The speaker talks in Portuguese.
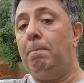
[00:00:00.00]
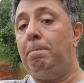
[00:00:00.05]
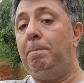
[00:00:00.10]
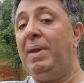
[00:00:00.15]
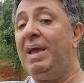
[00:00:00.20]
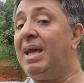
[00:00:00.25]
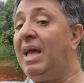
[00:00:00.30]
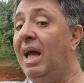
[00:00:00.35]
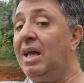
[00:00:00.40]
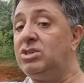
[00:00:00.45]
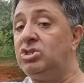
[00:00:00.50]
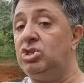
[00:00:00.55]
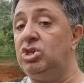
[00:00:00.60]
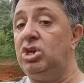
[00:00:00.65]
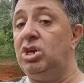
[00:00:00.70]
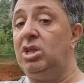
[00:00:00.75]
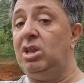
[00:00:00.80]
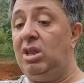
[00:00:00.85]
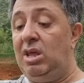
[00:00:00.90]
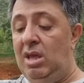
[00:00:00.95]

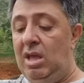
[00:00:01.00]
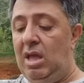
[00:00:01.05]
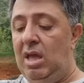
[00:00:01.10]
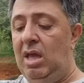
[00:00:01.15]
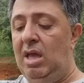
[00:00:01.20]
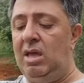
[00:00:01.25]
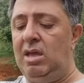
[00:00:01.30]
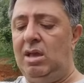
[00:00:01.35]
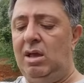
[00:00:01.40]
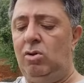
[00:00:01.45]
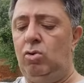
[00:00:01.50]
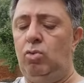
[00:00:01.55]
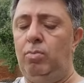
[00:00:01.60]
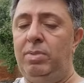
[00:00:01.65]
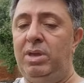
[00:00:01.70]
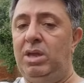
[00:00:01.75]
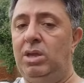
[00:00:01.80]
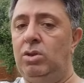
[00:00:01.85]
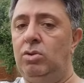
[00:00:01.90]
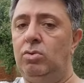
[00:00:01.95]
Picatini em
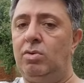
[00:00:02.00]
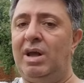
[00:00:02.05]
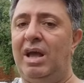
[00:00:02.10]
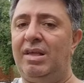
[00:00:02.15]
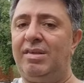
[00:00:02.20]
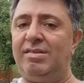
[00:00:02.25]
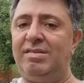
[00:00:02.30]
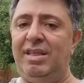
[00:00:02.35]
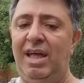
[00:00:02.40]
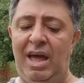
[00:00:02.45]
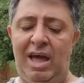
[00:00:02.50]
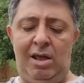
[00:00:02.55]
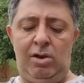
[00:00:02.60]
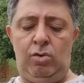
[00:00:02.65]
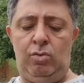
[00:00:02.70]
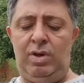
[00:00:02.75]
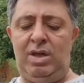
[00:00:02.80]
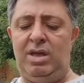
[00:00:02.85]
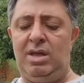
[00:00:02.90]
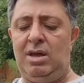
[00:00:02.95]
alumínio,
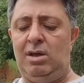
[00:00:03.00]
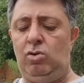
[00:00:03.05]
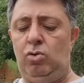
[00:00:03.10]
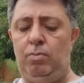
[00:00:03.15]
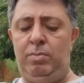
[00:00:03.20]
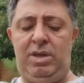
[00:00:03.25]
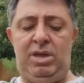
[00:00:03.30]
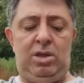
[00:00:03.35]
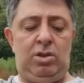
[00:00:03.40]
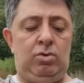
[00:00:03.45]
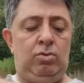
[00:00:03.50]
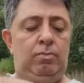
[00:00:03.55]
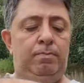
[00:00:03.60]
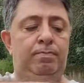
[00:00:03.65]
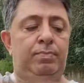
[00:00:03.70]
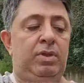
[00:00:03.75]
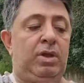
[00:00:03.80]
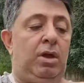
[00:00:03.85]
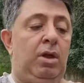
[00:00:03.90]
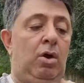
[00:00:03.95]
Castelo em
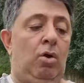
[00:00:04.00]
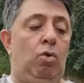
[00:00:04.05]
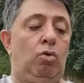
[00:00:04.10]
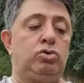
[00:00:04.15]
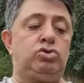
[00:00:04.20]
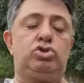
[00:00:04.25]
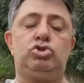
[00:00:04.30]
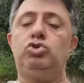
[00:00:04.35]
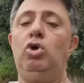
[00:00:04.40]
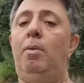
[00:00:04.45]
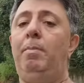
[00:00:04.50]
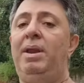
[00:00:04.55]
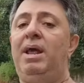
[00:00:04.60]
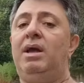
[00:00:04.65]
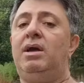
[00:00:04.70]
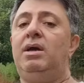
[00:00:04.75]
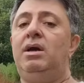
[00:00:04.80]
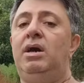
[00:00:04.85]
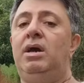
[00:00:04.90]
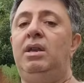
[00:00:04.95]
alumínio, o
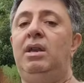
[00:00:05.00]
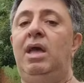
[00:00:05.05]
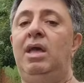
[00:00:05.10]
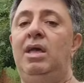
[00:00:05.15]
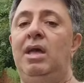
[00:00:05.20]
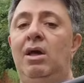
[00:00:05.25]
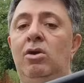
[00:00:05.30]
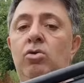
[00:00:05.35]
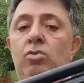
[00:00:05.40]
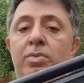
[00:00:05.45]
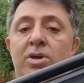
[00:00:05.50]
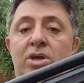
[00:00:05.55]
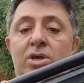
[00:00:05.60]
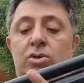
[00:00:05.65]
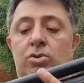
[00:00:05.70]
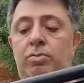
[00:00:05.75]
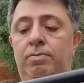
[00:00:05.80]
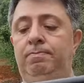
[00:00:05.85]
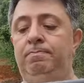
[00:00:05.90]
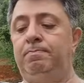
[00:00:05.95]
sobrecano é em
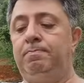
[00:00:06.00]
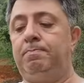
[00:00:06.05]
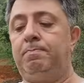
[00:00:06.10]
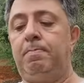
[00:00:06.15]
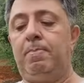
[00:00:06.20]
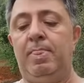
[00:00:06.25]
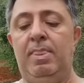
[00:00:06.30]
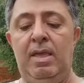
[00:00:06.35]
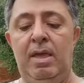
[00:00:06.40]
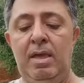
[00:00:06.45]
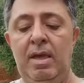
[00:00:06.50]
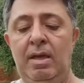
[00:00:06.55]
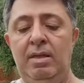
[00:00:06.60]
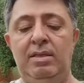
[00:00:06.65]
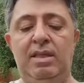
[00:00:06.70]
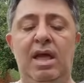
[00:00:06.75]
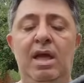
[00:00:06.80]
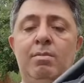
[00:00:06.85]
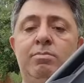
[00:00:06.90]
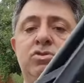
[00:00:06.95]
alumínio.
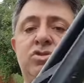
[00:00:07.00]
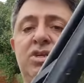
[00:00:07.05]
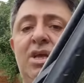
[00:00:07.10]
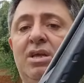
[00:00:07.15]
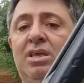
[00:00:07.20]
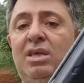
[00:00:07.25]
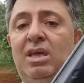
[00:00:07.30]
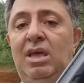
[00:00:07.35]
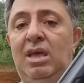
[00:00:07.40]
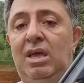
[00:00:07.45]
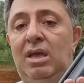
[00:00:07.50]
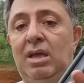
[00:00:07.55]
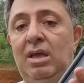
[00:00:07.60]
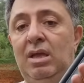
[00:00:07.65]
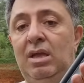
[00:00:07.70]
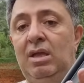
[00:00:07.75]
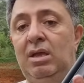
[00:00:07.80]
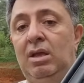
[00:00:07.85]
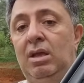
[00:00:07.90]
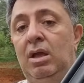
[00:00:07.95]
Temos aqui
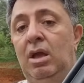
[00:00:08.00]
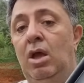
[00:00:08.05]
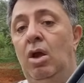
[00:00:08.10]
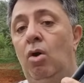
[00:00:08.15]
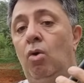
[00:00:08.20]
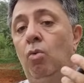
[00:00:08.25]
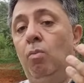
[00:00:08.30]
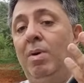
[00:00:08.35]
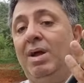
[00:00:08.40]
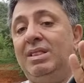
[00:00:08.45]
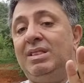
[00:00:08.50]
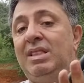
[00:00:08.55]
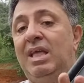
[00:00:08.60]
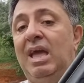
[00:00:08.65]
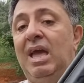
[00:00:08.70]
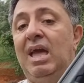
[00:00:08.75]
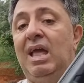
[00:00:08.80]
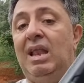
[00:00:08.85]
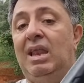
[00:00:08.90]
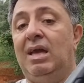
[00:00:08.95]
uma
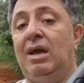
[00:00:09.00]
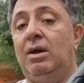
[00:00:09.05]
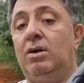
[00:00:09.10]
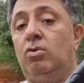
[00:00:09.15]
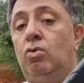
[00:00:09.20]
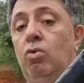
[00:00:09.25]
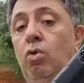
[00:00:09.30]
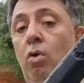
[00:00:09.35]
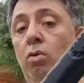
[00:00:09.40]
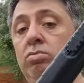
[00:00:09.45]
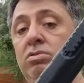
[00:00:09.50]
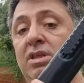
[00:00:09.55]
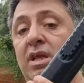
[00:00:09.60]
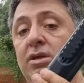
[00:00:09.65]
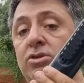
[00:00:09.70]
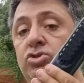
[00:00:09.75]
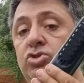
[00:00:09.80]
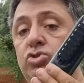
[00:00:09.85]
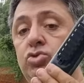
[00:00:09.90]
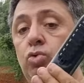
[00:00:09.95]
telha com
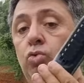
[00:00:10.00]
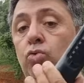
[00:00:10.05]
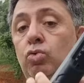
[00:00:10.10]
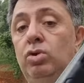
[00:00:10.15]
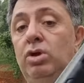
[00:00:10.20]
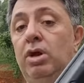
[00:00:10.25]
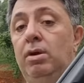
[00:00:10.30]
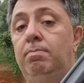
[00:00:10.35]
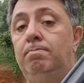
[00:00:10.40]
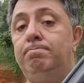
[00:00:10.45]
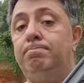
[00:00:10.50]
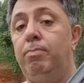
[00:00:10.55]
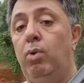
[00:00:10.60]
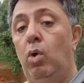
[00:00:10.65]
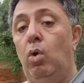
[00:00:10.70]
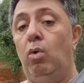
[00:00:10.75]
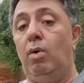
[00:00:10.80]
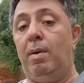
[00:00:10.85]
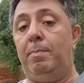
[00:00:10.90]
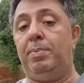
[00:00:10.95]
textura
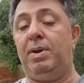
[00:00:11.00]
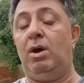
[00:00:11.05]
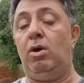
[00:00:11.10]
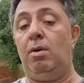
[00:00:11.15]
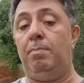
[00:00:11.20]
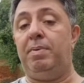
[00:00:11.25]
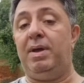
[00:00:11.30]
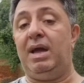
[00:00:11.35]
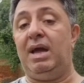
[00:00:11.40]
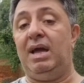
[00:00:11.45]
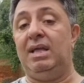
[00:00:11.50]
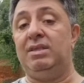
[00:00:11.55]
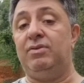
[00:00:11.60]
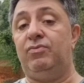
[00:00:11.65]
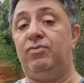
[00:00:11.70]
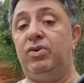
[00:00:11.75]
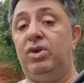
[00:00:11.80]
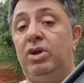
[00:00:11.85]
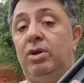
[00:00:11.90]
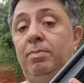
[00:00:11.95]
boa para uma pegada
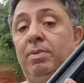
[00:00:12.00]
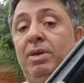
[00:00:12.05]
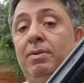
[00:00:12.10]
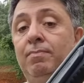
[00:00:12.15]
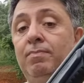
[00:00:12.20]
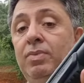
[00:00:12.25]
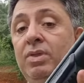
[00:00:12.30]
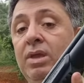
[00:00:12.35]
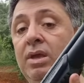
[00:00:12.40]
firme.